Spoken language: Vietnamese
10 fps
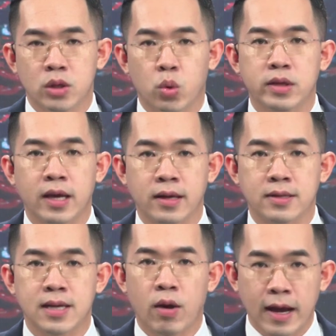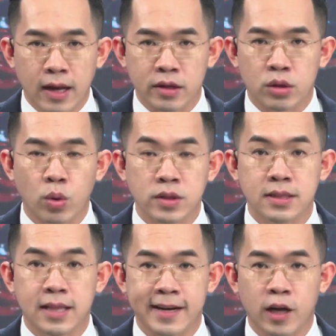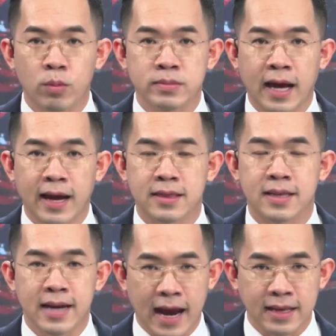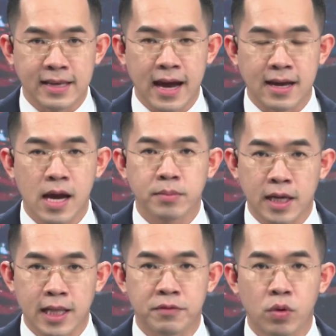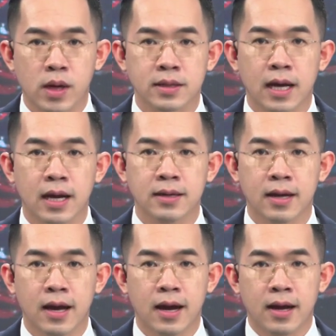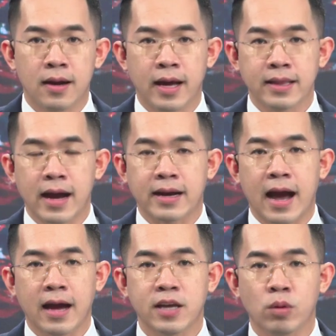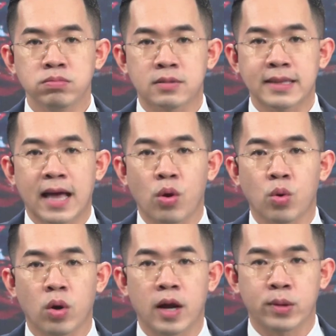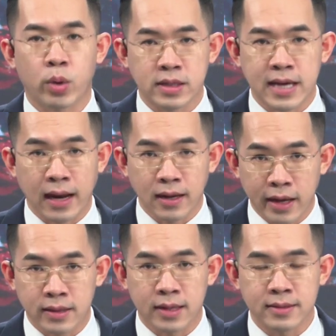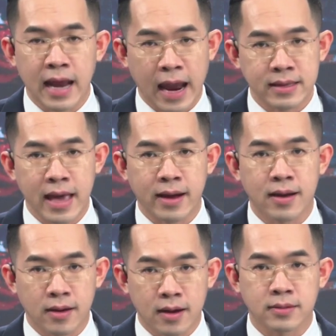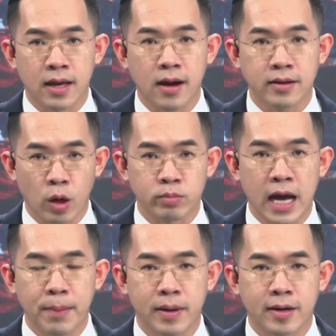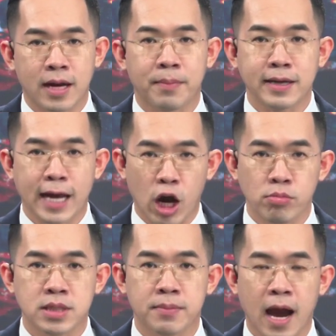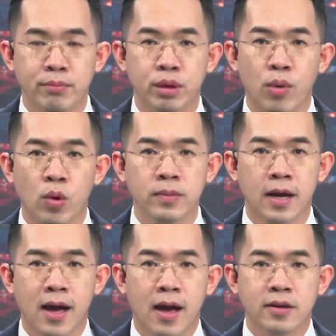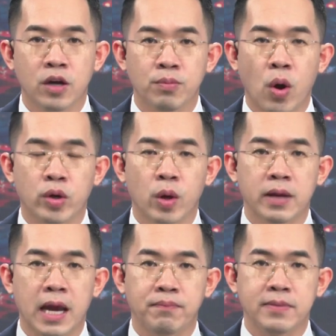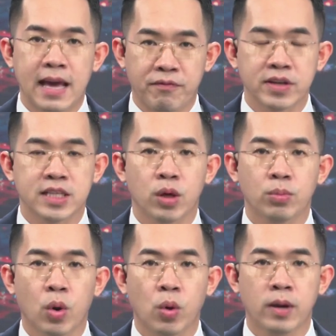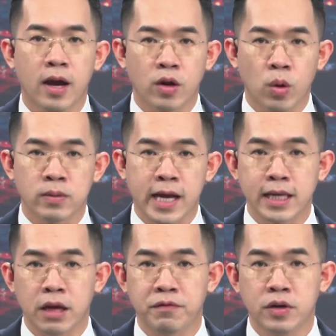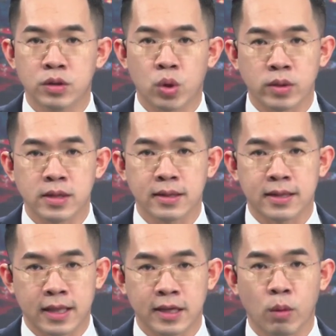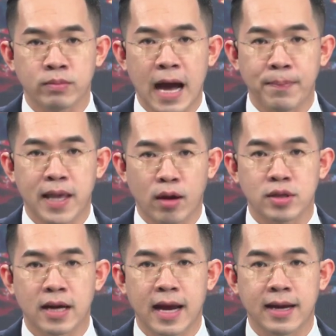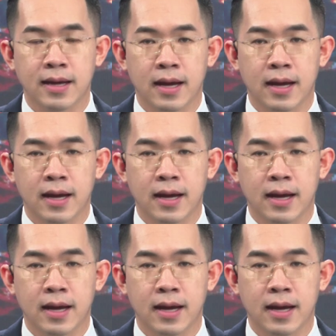Thưa quý vị, sau hai lần tổ chức thành công tại tỉnh An Giang và thành phố Cần Thơ, lễ thả cá giống tái tạo nguồn lợi thủy sản liên tỉnh An Giang, Cần Thơ, Đồng Tháp năm 2024 được Bộ Nông nghiệp và Phát triển Nông thôn cùng các địa phương tổ chức tại tỉnh Đồng Tháp vào sáng nay.